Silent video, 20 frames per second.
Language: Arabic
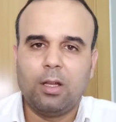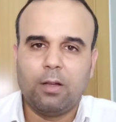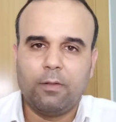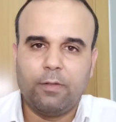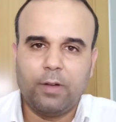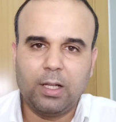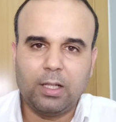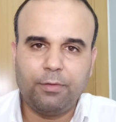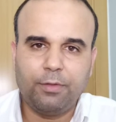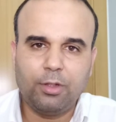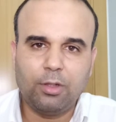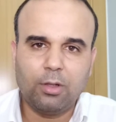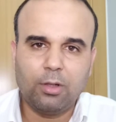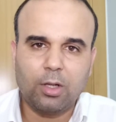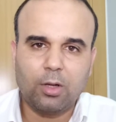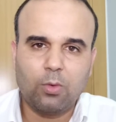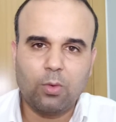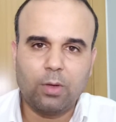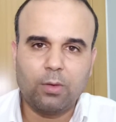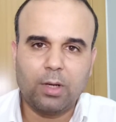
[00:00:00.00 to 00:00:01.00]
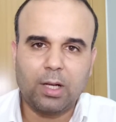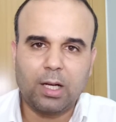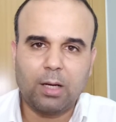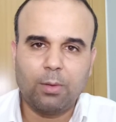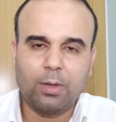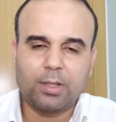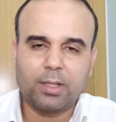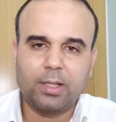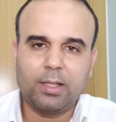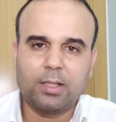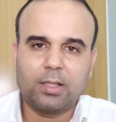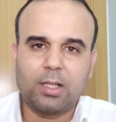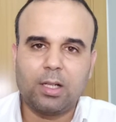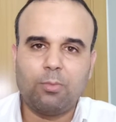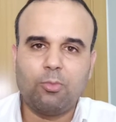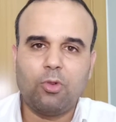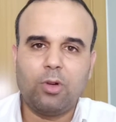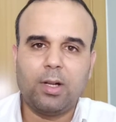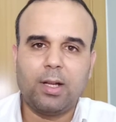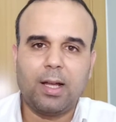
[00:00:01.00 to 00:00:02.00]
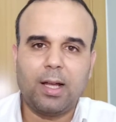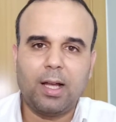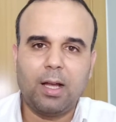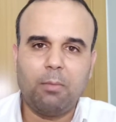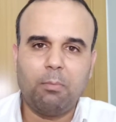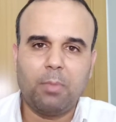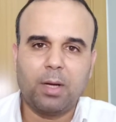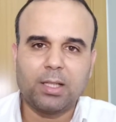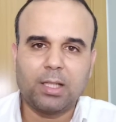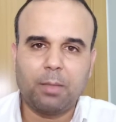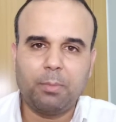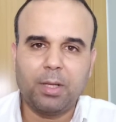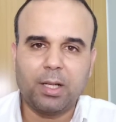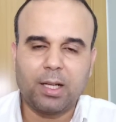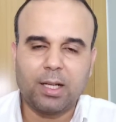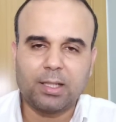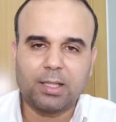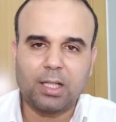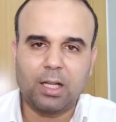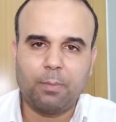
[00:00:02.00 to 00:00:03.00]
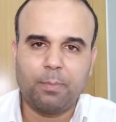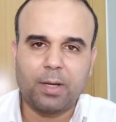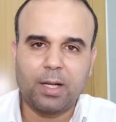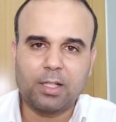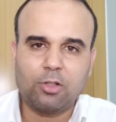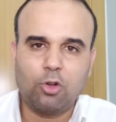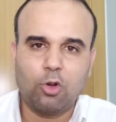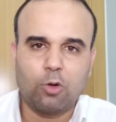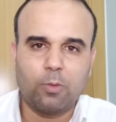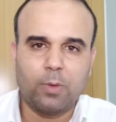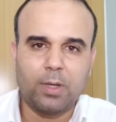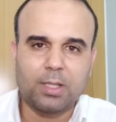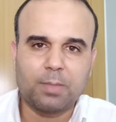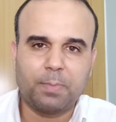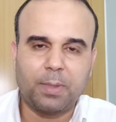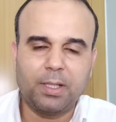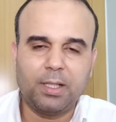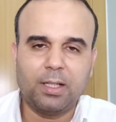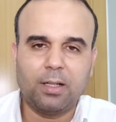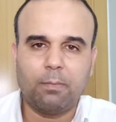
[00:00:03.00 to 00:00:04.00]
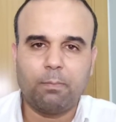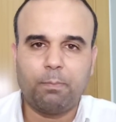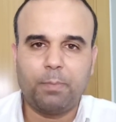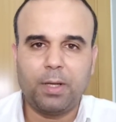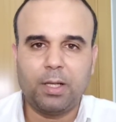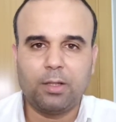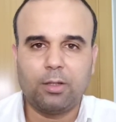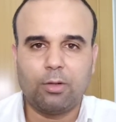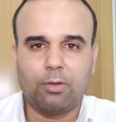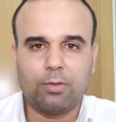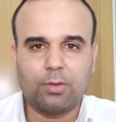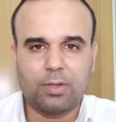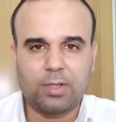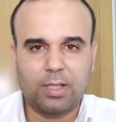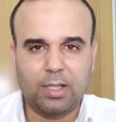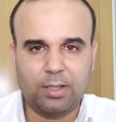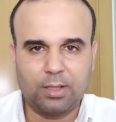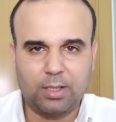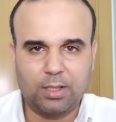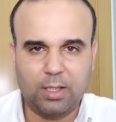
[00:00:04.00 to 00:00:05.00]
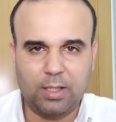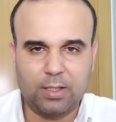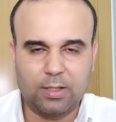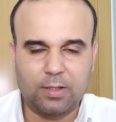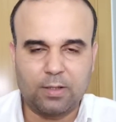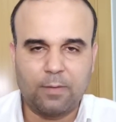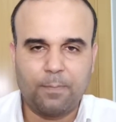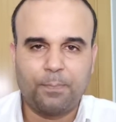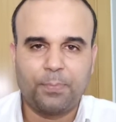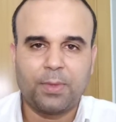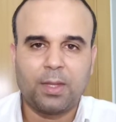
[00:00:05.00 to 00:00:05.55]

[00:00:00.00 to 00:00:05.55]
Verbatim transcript: في هذا الفيديو الإخوان والأخوات غادي نتكلموا على أهم مضامين خطاب رئيس الحكومة الإسبانية بيدرو سانشيز